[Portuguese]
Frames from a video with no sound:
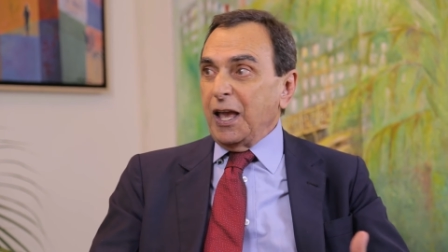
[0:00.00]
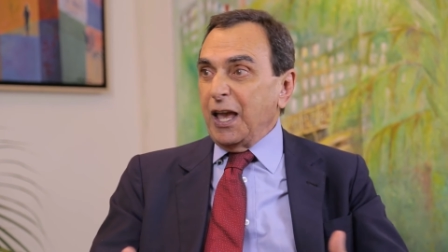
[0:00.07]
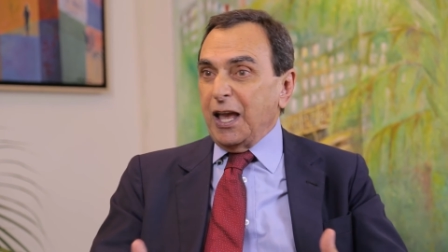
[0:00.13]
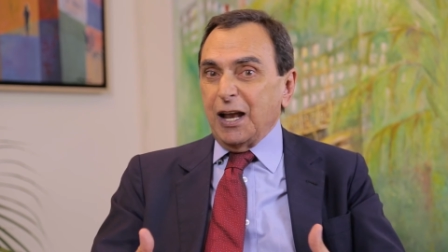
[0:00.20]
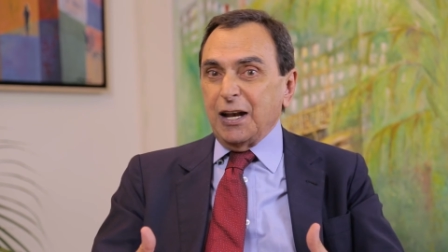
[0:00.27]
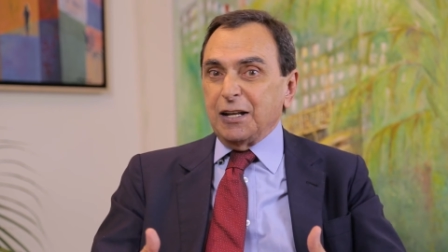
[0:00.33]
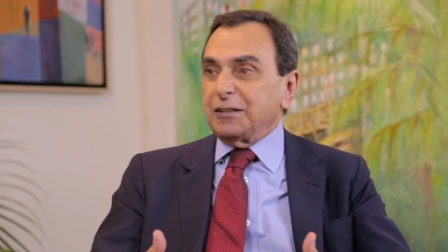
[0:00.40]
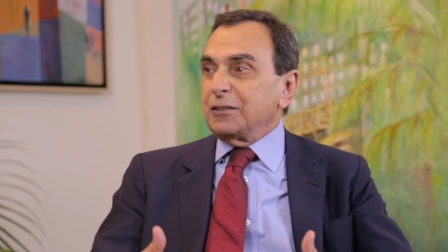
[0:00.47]

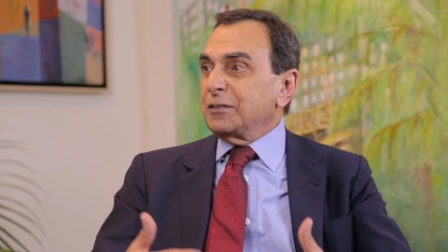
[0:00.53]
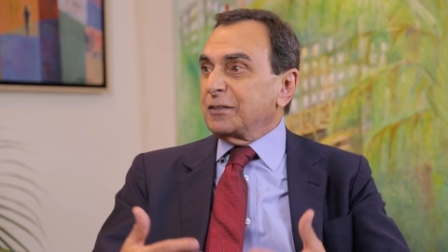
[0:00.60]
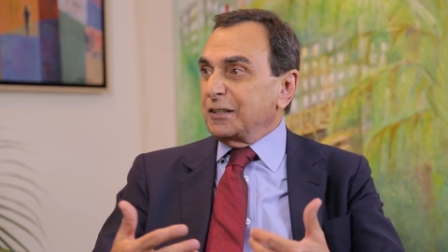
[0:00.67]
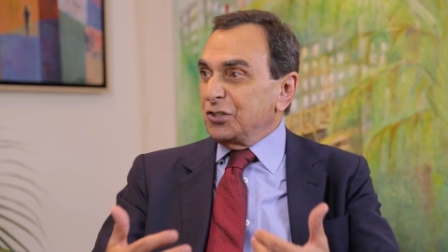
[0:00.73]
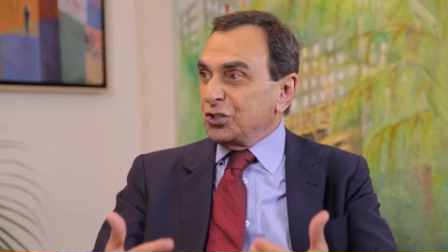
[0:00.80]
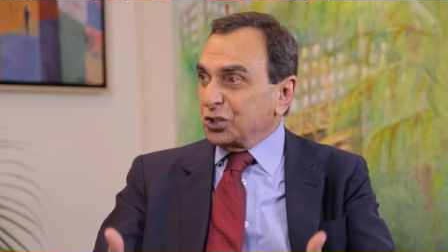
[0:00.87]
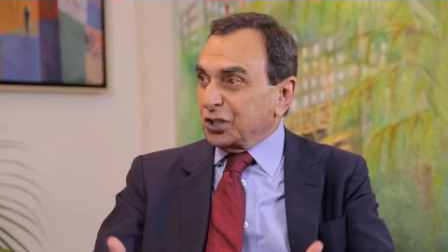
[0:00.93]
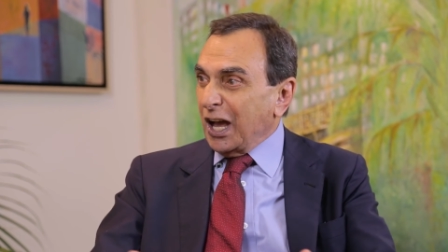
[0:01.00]
ele
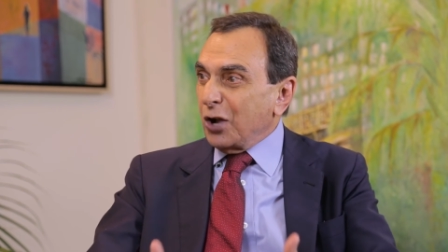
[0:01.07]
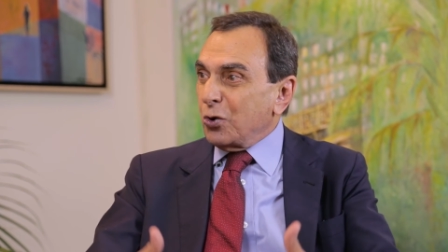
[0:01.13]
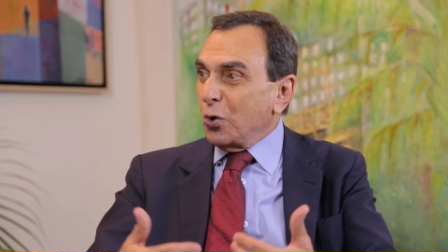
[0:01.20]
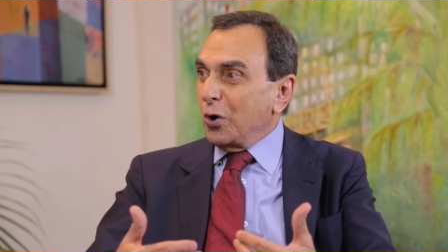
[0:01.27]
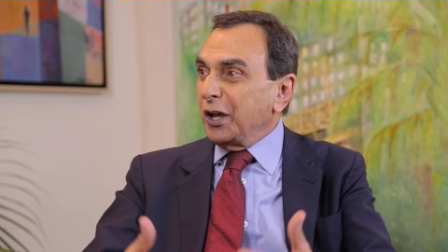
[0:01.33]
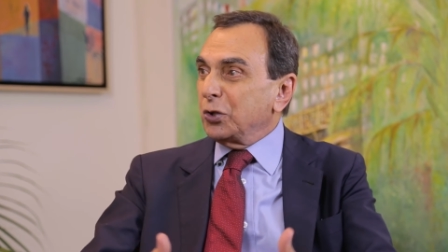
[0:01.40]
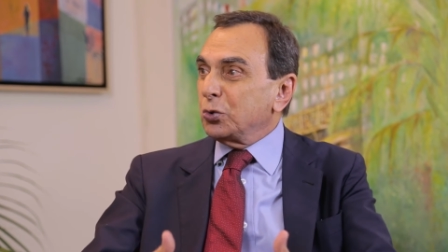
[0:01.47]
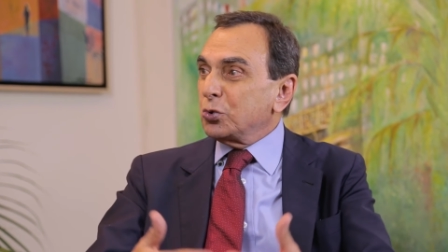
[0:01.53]
está
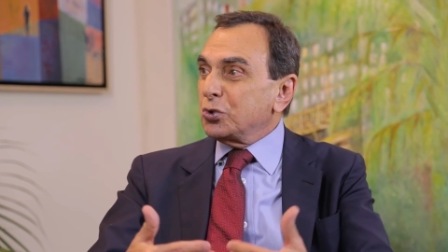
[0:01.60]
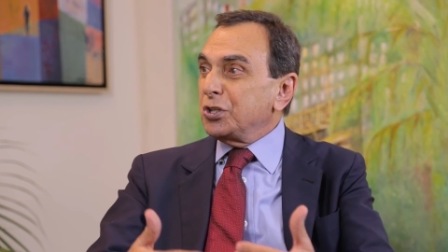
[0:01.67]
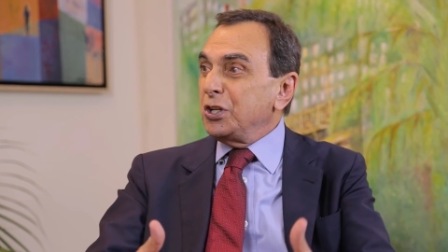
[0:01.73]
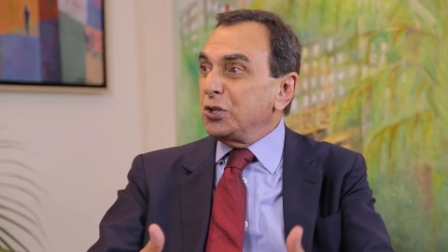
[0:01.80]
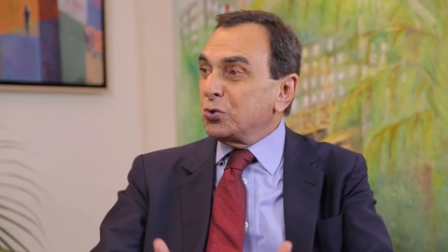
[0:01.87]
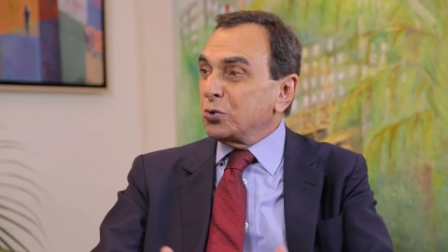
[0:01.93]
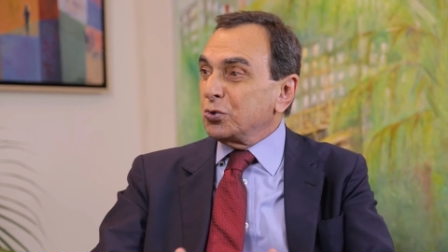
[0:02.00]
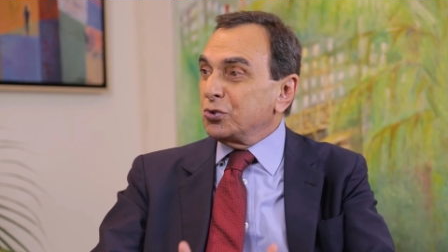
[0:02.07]
correndo os
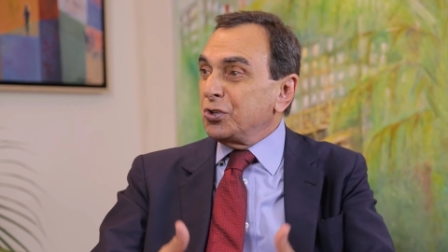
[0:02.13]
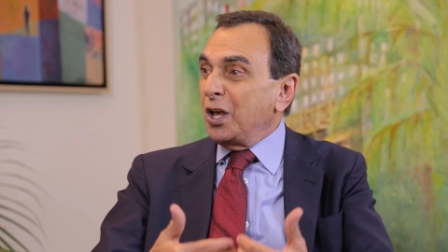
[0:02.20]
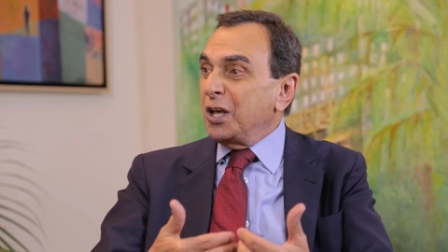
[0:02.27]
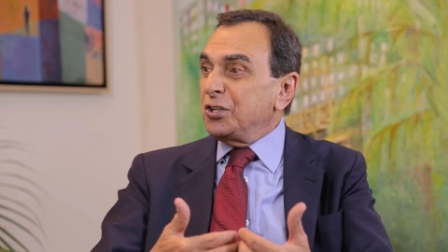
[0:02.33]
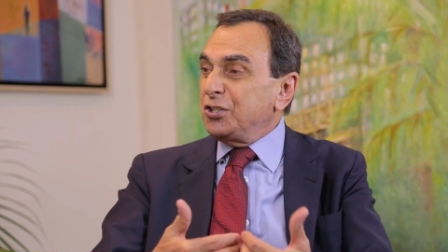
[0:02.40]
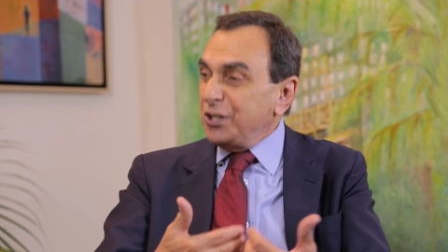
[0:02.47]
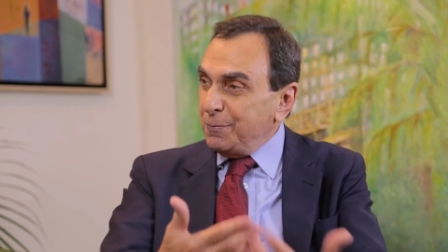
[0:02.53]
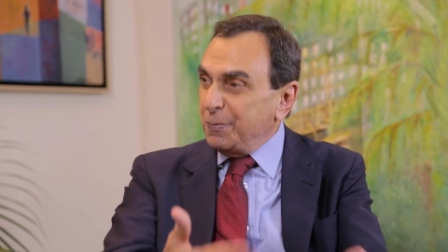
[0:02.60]
riscos
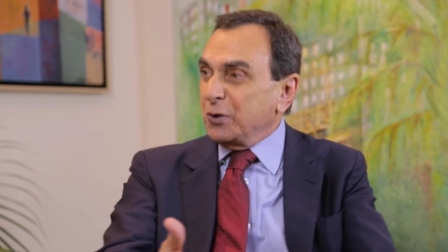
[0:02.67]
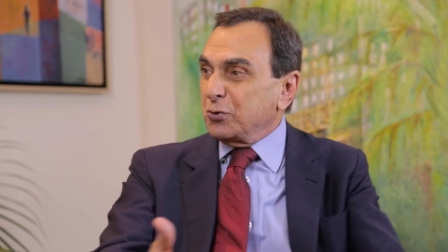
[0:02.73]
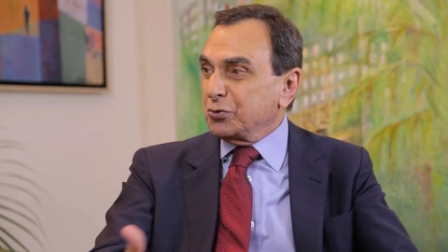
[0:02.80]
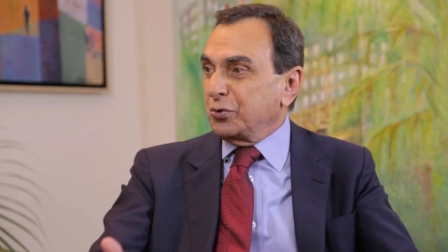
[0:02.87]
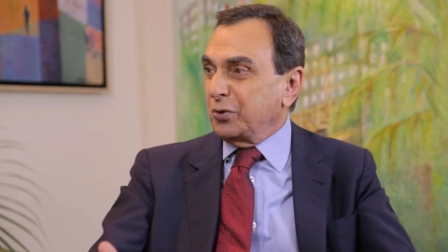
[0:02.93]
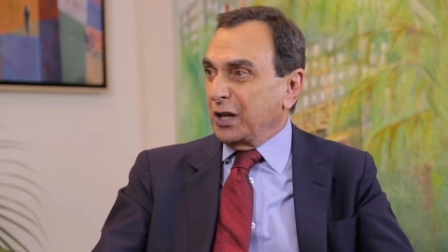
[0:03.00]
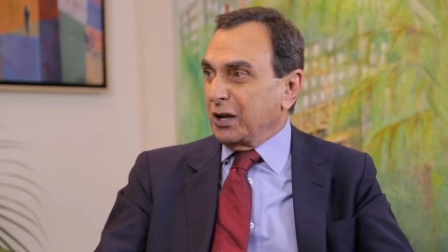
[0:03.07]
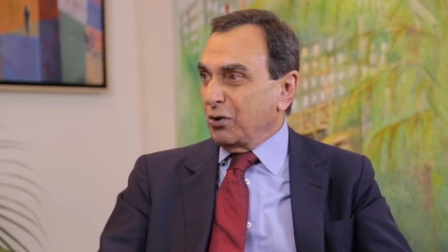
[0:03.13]
típicos
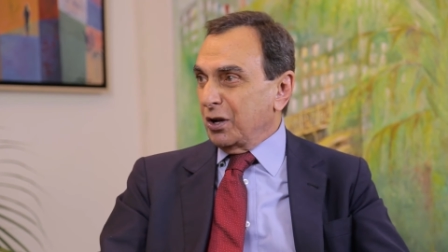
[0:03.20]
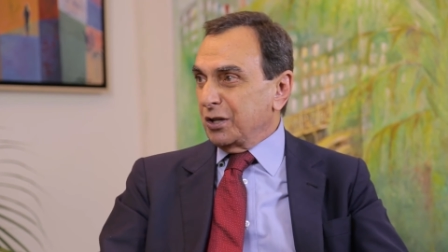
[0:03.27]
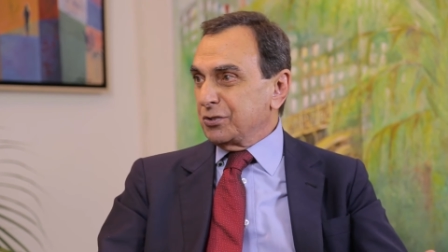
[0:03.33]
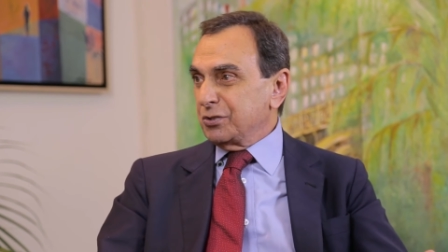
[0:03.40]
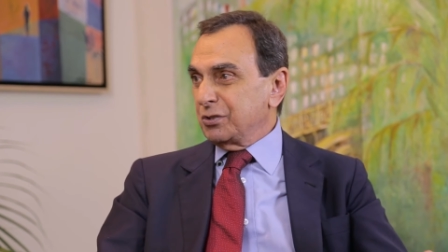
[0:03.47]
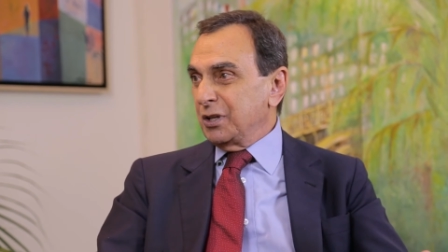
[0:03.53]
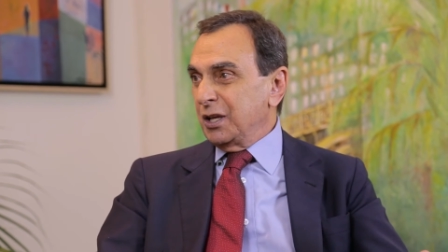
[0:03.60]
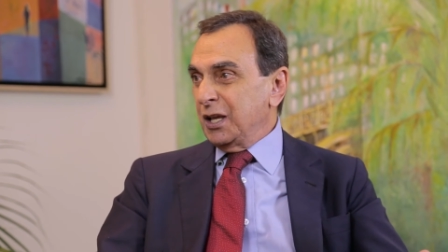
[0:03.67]
do
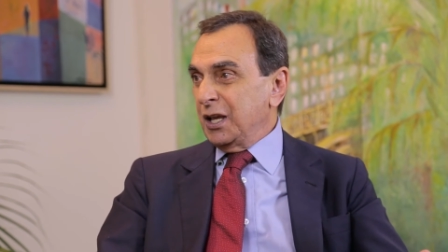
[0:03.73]
negócio.